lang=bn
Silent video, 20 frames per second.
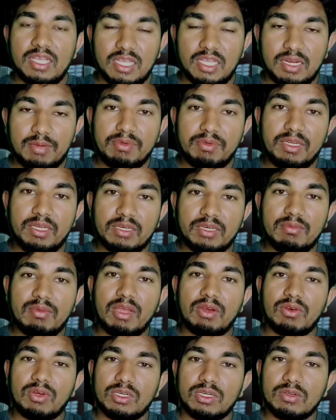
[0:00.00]
আর আপনি একটা
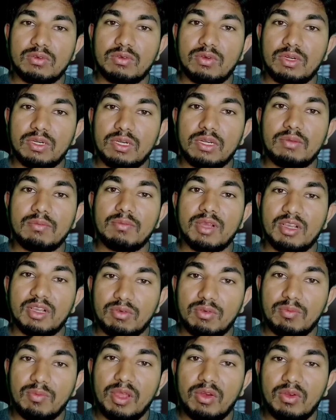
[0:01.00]
ভালো একটা কন্টেন্ট বা
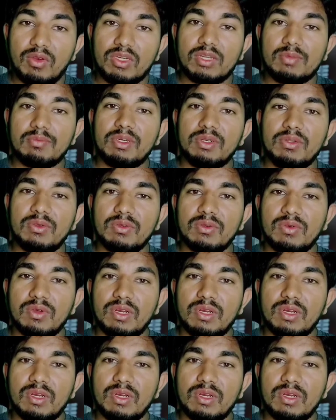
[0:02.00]
ভালো একটা ভিডিও